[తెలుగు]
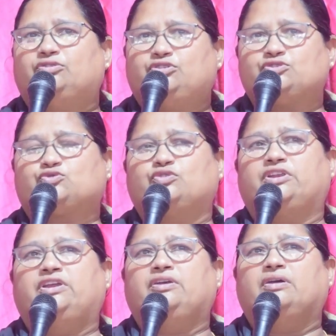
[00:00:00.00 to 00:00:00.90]

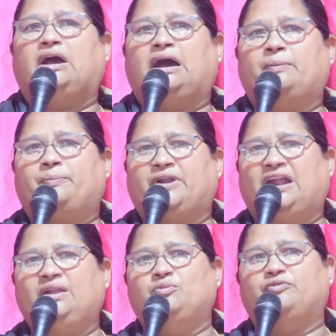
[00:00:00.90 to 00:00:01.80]
తీసుకుని ఆ
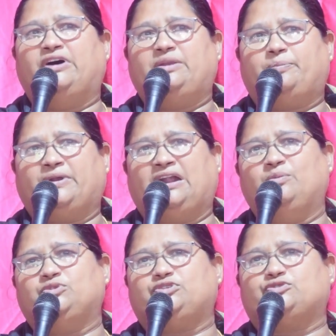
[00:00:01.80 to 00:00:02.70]
ప్రాణం వారి
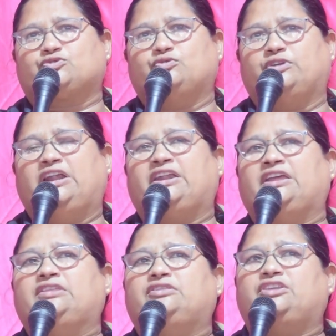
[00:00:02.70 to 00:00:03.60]
ప్రాణం తీసుకుని
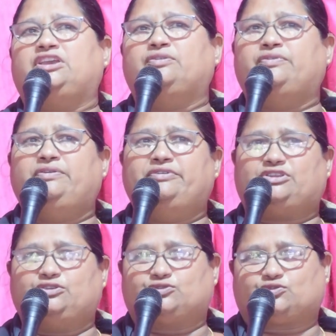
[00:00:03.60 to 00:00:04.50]
దేవునివి
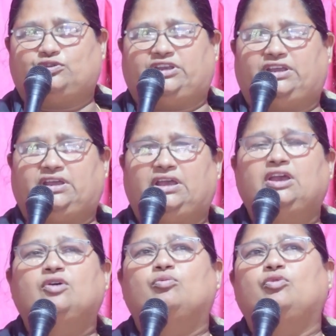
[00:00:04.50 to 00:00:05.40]
తీసుకొని
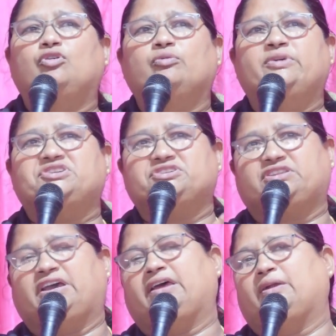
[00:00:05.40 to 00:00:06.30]
మూడో మనిషి
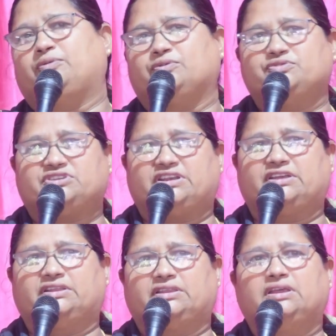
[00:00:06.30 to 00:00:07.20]
తయారవటం
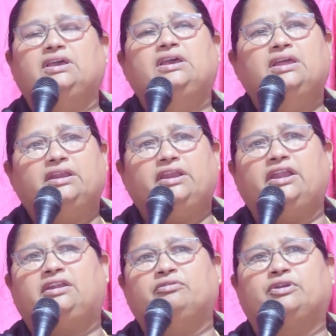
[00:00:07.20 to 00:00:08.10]
జరిగింది
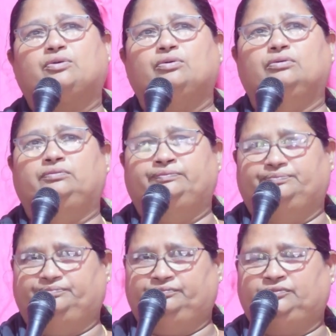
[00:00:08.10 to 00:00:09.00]
నేటి వరకు
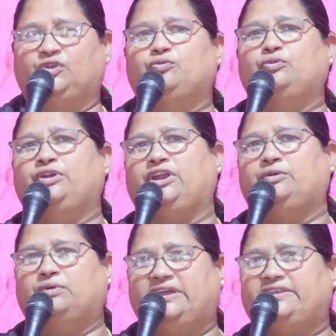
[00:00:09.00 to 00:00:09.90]
నువ్వు
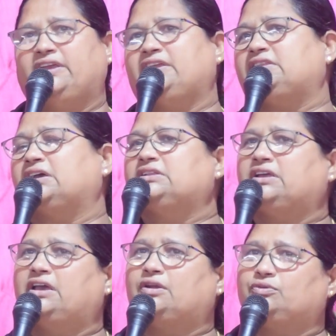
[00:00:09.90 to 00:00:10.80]
నేను అదే రీతిగా
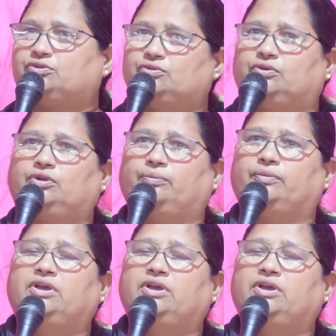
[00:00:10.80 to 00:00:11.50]
తయారవుతూ ఉన్నాం